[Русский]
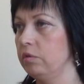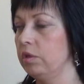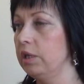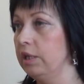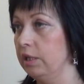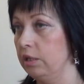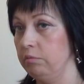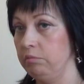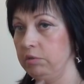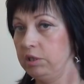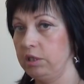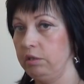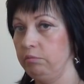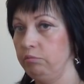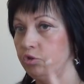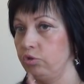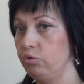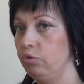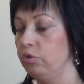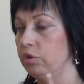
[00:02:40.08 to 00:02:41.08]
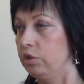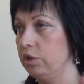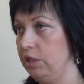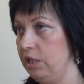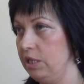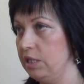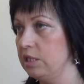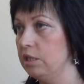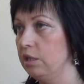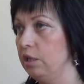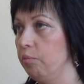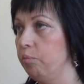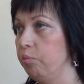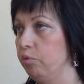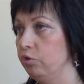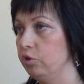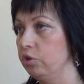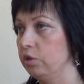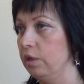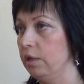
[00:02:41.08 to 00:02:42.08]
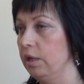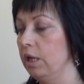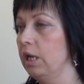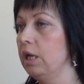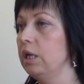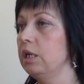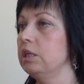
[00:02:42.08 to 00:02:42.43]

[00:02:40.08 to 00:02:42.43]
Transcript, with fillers: летом, если в межгород съездила поздно,